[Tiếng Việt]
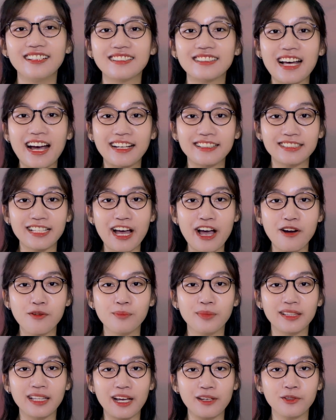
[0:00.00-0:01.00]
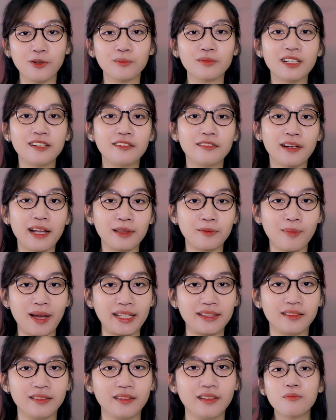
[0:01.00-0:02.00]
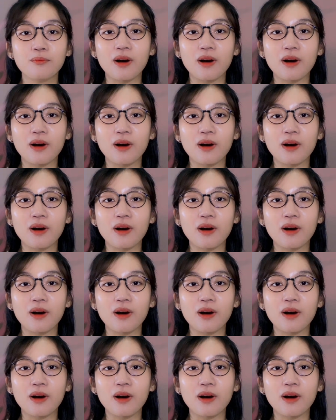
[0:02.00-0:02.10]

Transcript: tại sao mình lại dùng từ lành mạnh